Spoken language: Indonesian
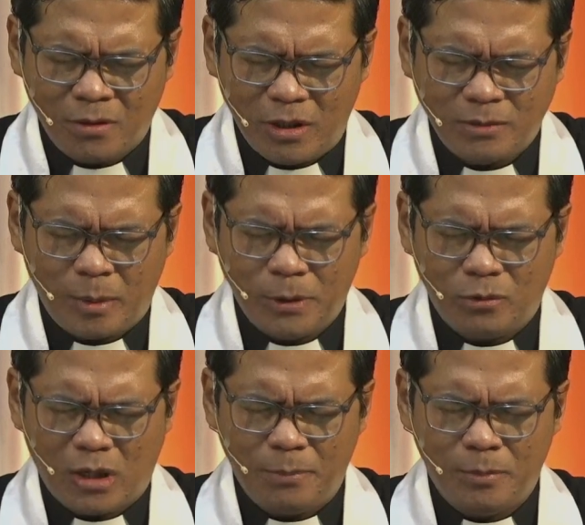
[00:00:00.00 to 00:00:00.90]
Oleh sebab
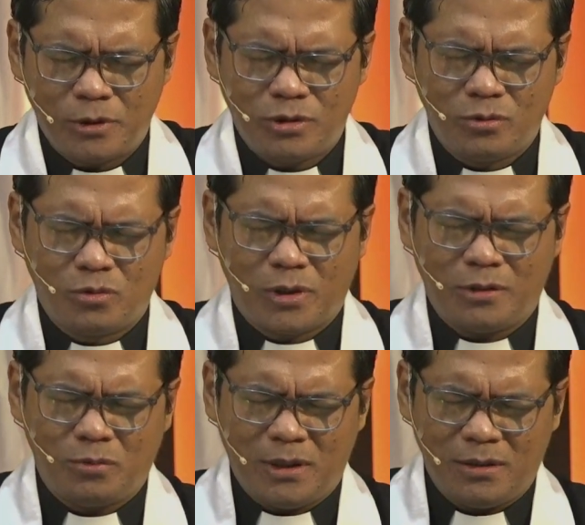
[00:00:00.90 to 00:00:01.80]
itu kami bersyukur
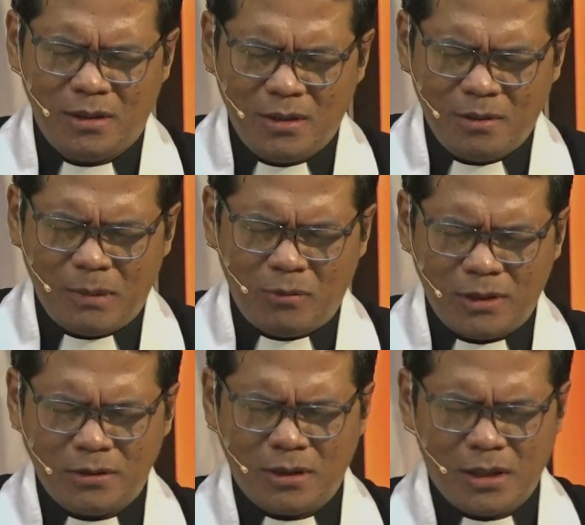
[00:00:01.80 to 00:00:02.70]
ya Tuhan, bahwa
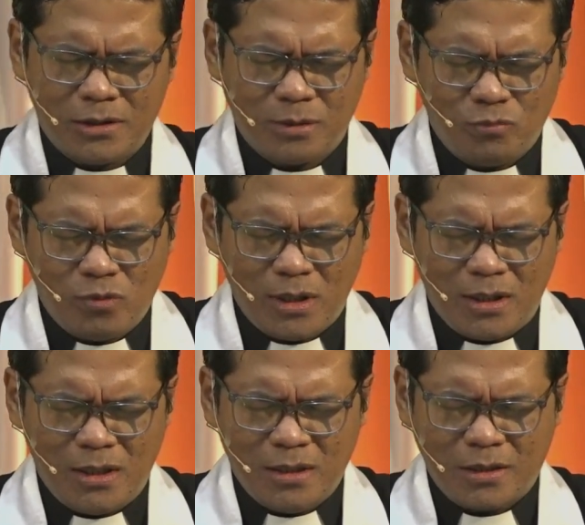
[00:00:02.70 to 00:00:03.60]
di tengah
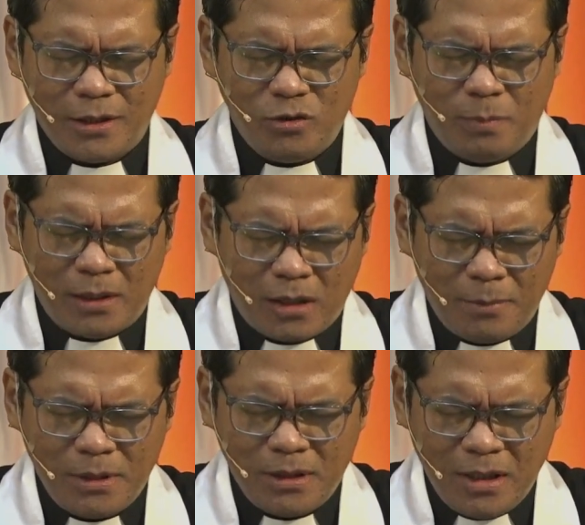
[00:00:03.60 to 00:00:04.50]
semua kehidupan
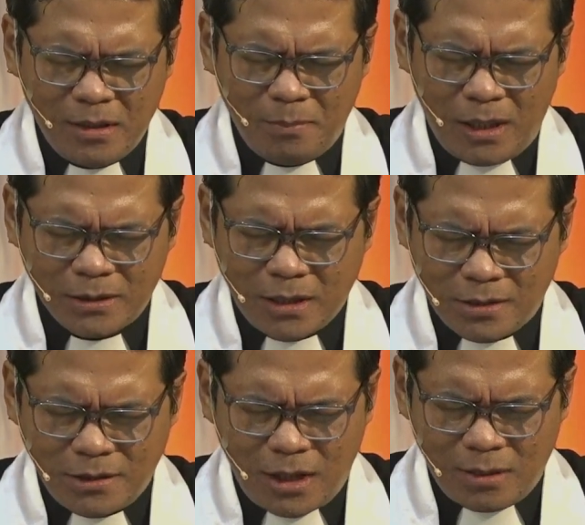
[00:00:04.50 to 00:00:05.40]
kami, belas
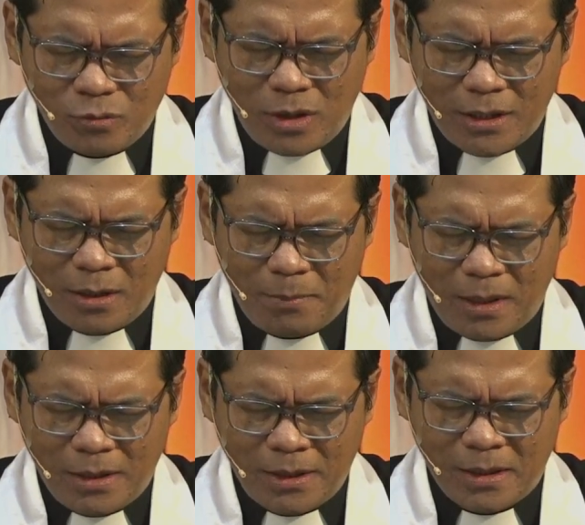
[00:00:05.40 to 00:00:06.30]
kasihan-Mu lah yang
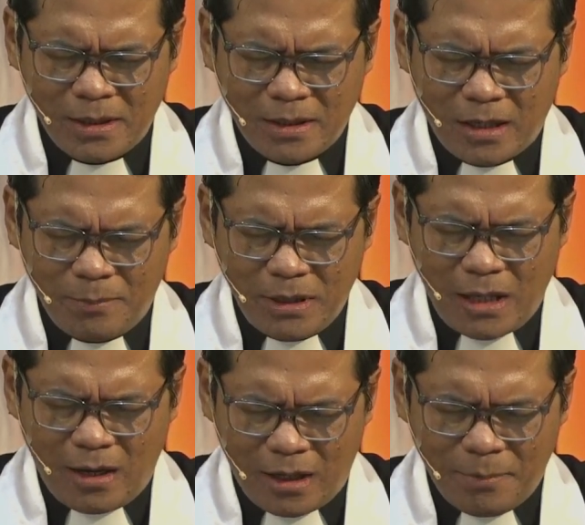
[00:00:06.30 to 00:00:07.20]
paling kami
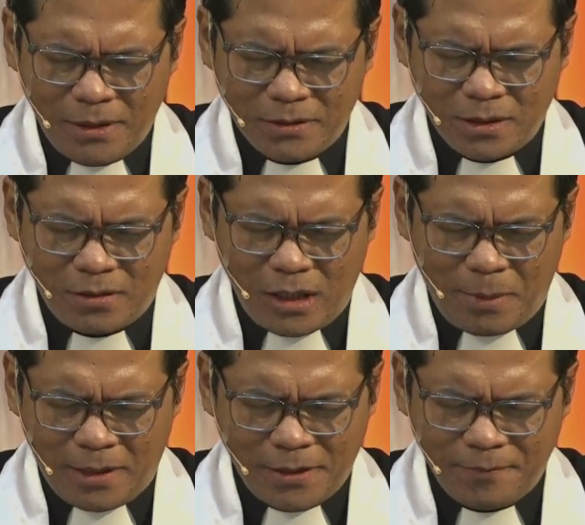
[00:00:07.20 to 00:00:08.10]
alami setiap hari.